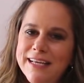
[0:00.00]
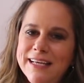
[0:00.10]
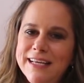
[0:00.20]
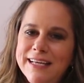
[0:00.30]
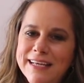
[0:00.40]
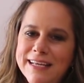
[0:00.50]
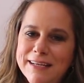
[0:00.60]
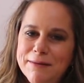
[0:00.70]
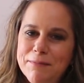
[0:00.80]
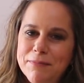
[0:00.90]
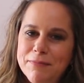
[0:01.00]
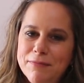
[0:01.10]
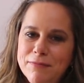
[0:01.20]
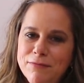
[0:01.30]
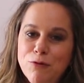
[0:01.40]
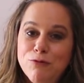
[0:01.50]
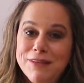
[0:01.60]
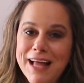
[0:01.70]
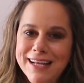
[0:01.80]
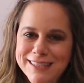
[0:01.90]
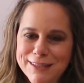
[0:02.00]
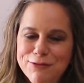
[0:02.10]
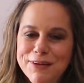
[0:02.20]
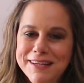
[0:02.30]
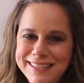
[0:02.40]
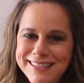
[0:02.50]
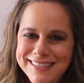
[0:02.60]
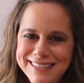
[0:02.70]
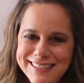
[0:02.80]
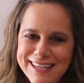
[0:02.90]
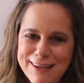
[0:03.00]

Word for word: é, voltar a ser feliz.